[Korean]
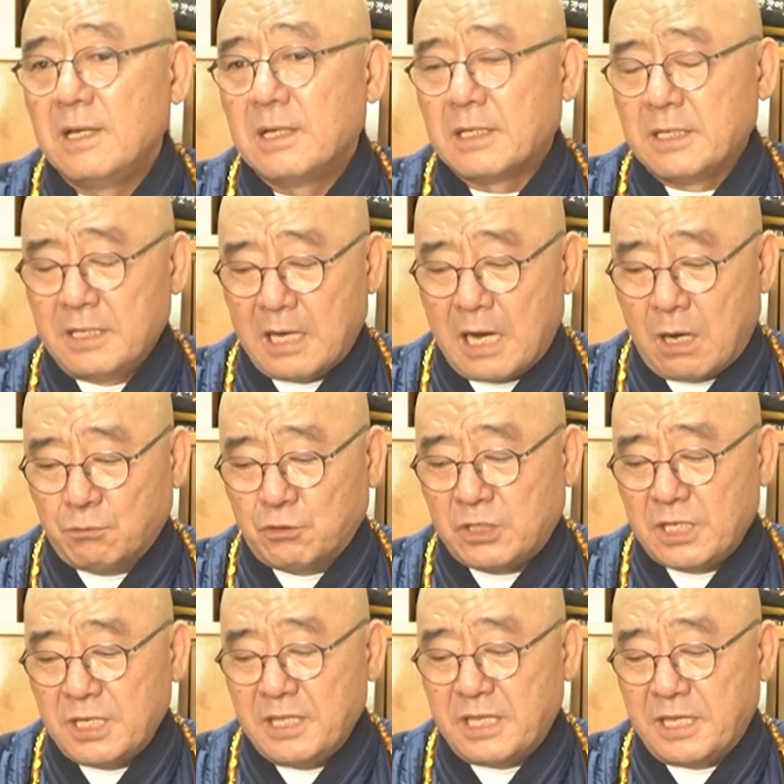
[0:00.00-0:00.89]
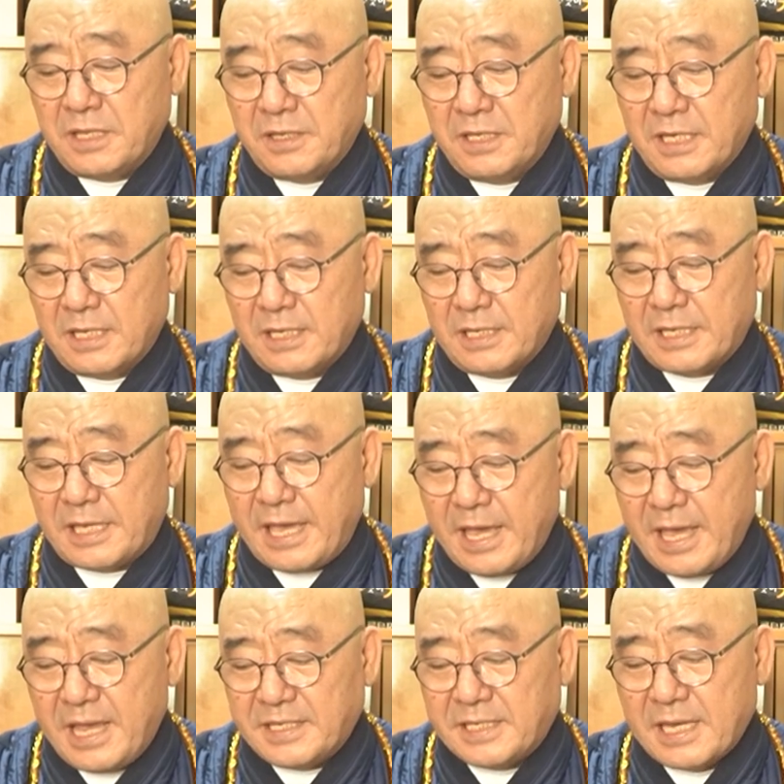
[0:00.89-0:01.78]
근데 아홉 수 끼인데 이제
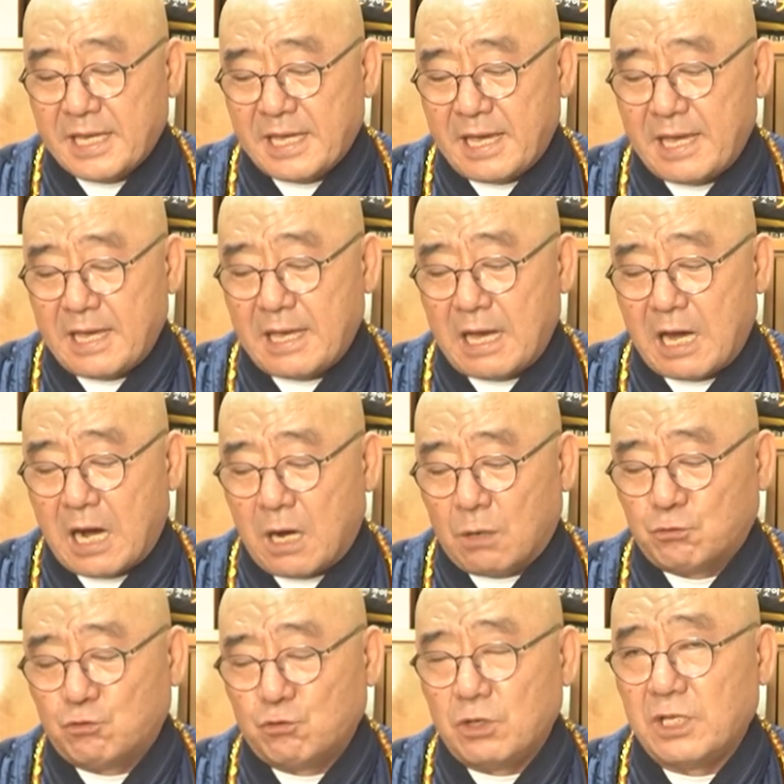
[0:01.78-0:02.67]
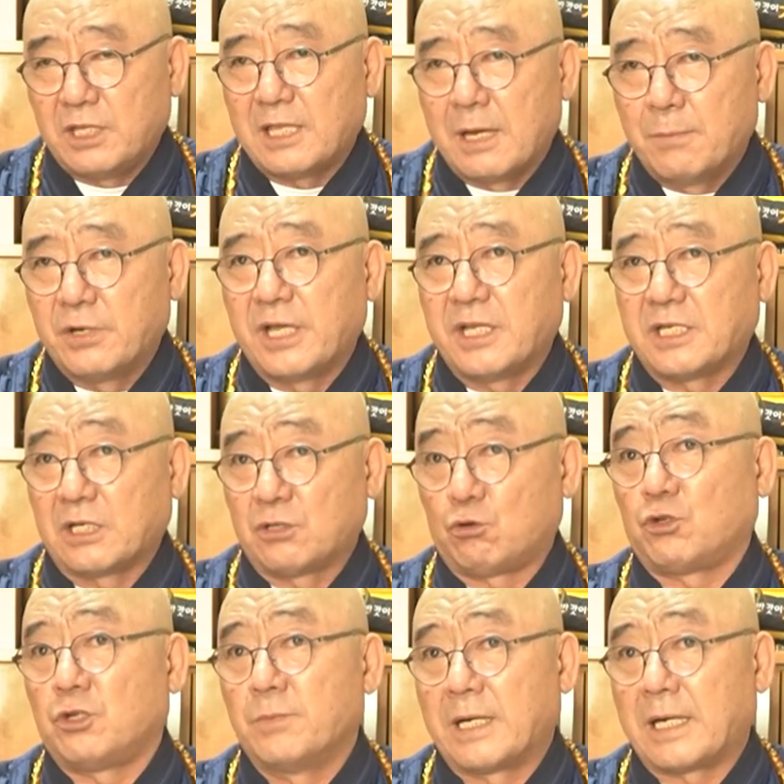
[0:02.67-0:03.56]
계생의 아홉 수기 때문에 제가
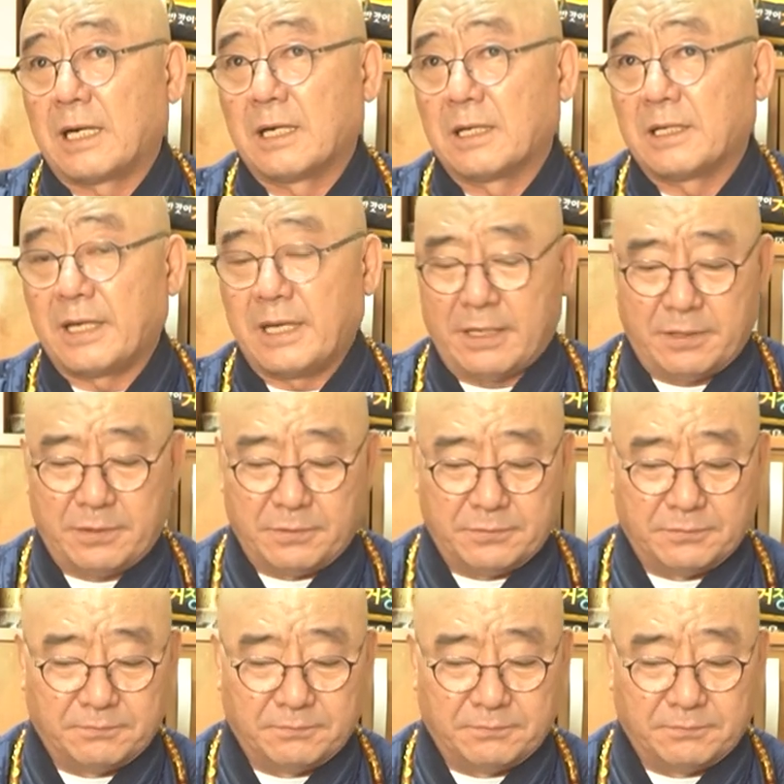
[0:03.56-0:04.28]
조심하라는 거예요. 음,